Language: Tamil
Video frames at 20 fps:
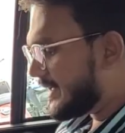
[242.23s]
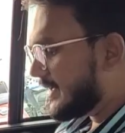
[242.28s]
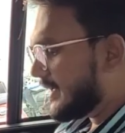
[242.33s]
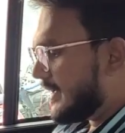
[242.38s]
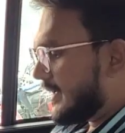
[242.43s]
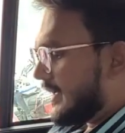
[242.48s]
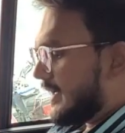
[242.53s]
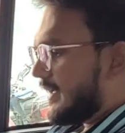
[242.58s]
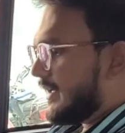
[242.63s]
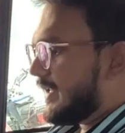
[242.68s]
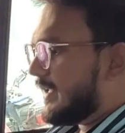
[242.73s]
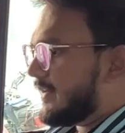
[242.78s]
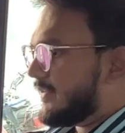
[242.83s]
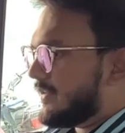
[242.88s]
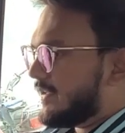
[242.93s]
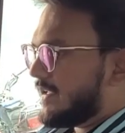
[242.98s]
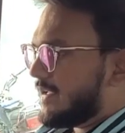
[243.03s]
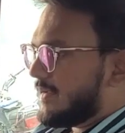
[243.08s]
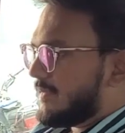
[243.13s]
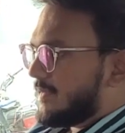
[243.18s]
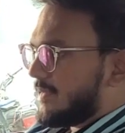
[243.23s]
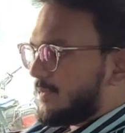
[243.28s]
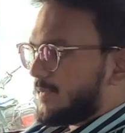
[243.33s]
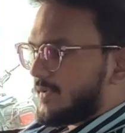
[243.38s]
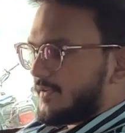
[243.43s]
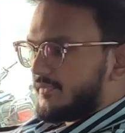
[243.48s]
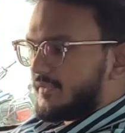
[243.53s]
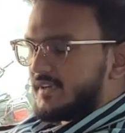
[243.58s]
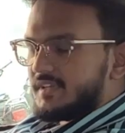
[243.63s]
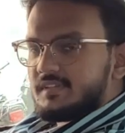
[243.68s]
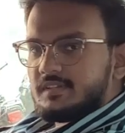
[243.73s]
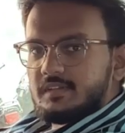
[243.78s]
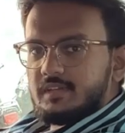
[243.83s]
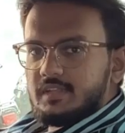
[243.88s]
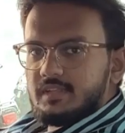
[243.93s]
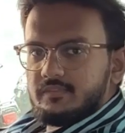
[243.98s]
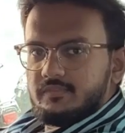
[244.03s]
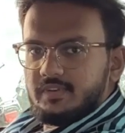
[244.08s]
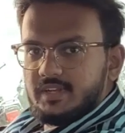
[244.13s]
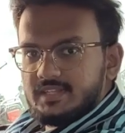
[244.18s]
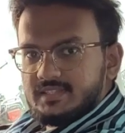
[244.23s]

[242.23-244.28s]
உங்களுக்கு ரிவ்யூலே ஃபுல் ரிவ்யூவில் ஸோ என்ன அந்த வீடியோ